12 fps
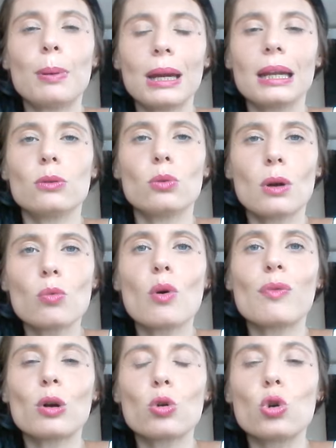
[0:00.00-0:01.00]
prendi una
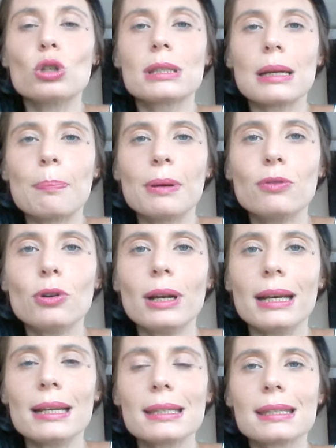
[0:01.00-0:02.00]
nuova
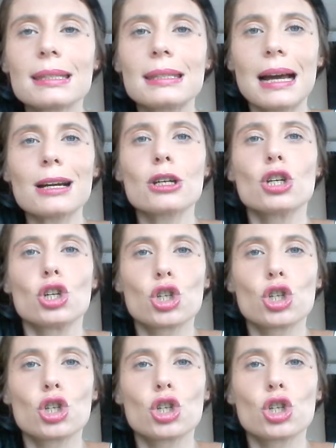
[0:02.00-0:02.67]
consapevolezza,